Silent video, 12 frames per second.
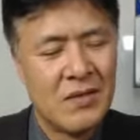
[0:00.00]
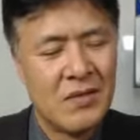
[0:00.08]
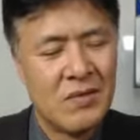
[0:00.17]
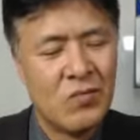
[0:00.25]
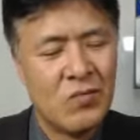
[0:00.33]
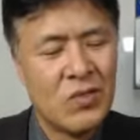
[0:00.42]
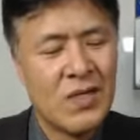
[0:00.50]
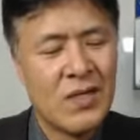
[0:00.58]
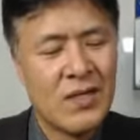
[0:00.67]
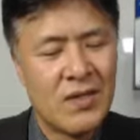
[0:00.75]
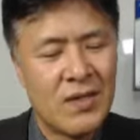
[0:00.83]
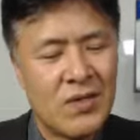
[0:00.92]
문
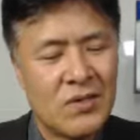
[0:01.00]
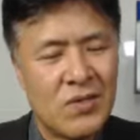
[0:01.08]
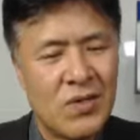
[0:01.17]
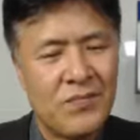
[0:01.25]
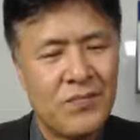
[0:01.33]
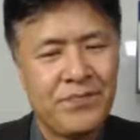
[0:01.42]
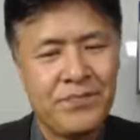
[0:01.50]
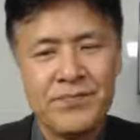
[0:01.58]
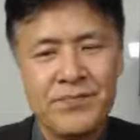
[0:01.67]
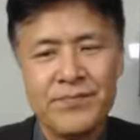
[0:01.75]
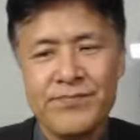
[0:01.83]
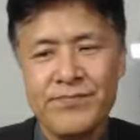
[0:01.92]
닫게 되겠죠.
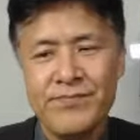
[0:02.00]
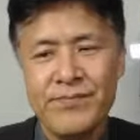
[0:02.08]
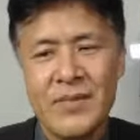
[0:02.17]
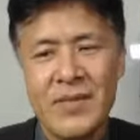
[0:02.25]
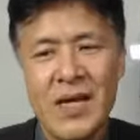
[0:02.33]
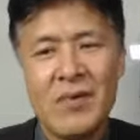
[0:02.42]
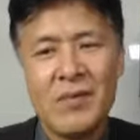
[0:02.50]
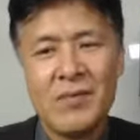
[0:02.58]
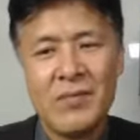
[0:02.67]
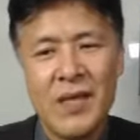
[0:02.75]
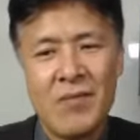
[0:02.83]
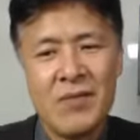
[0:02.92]
남은
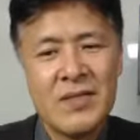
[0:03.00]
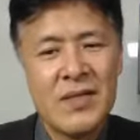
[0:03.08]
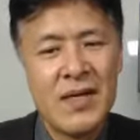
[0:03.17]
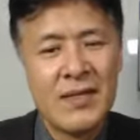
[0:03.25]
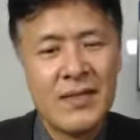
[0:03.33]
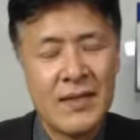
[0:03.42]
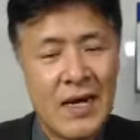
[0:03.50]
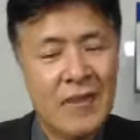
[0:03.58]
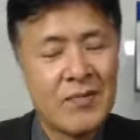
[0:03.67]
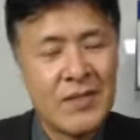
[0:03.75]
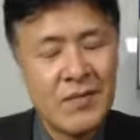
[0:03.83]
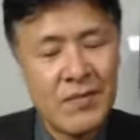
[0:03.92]
네 번째가 이제
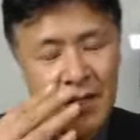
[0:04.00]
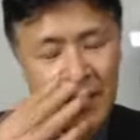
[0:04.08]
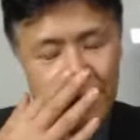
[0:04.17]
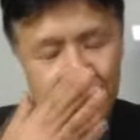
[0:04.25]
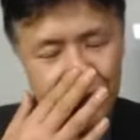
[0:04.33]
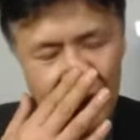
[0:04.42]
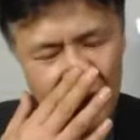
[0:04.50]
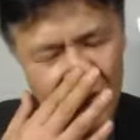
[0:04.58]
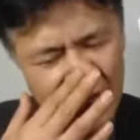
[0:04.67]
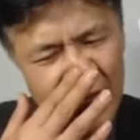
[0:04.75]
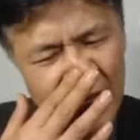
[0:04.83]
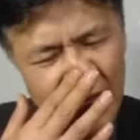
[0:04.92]
사업성입니다.
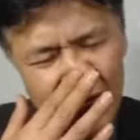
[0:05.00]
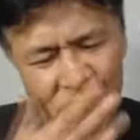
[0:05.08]
이게 이게